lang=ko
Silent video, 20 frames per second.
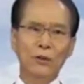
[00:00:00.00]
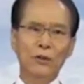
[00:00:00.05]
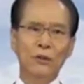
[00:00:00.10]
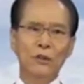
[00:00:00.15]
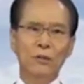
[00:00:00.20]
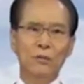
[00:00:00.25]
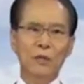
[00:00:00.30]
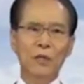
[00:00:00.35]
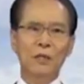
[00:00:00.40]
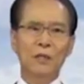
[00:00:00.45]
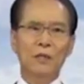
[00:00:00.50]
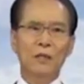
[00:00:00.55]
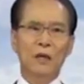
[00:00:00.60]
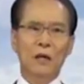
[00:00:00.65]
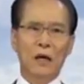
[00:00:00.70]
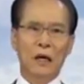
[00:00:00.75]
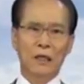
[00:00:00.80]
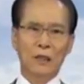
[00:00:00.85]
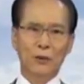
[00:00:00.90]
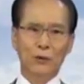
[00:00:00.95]
있음을
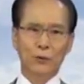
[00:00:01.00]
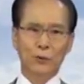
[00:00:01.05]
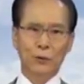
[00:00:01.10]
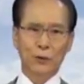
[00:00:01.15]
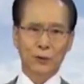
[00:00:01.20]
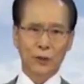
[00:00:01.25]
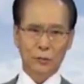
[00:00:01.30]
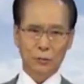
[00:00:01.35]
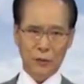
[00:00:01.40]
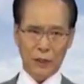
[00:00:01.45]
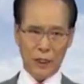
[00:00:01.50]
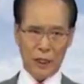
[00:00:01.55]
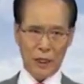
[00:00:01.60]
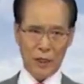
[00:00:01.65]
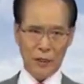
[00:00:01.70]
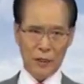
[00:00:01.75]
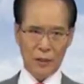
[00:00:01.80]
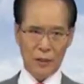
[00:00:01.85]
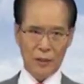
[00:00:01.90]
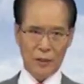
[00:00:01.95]
알 수 있습니다.